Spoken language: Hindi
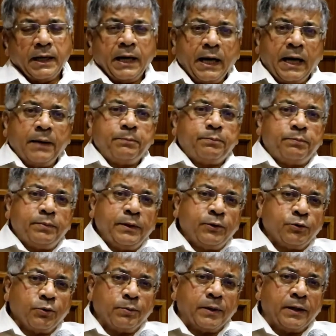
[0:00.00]
अब
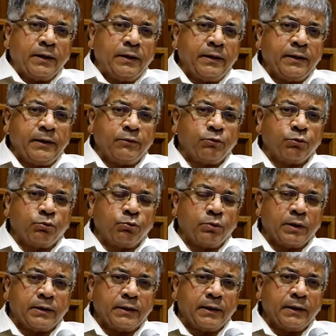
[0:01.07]
इसको बदलने की
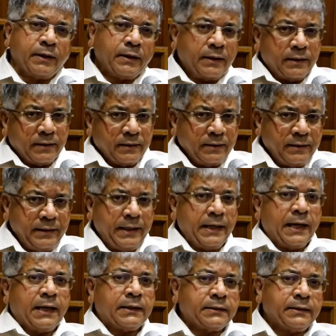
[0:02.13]
ज़रूरत है ये
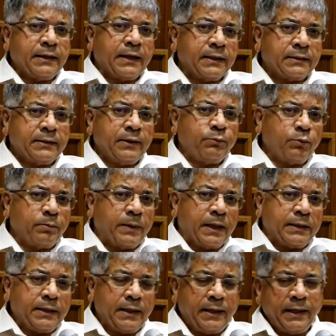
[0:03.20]
आस्ते आस्ते वो
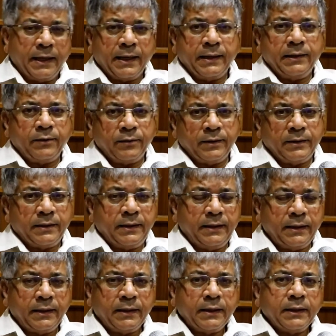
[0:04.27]
बातें ले आ रहे और
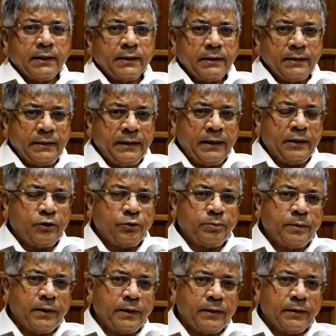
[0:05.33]
इसलिए देश
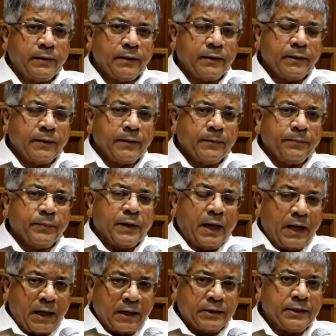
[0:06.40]
में
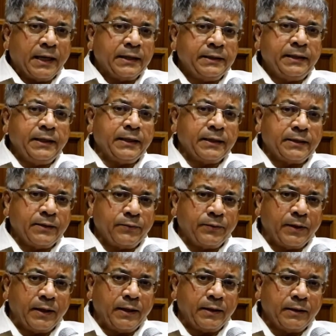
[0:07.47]
अशांति कैसे
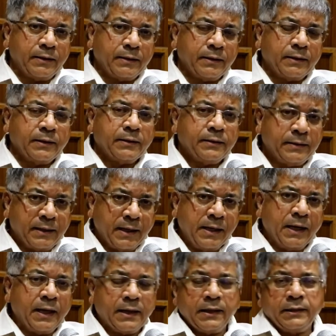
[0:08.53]
फैले
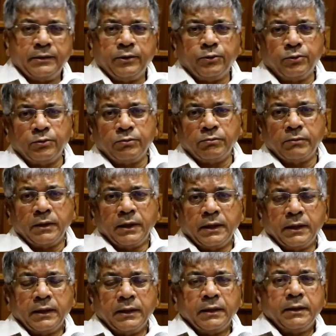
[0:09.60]
दंगा कैसे हो
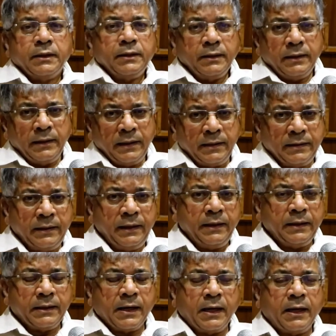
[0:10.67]
इसी
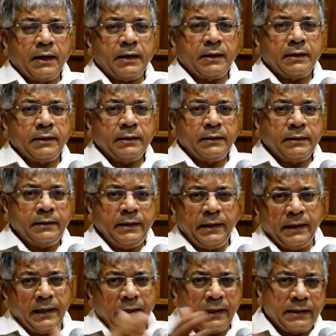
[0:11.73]
का ही
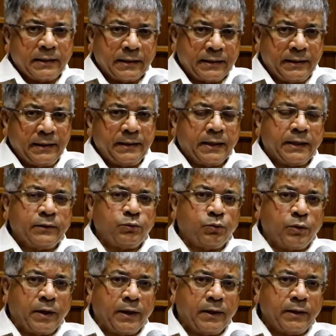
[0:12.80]
एक नतीजा जो
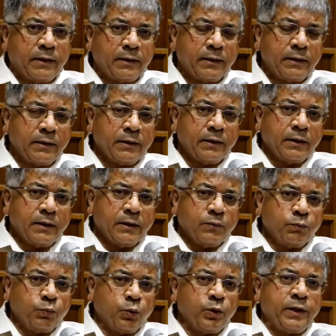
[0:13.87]
है
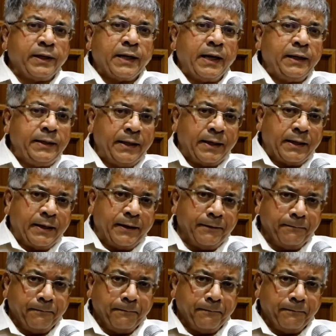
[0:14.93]
वो दिखाई दे रहा है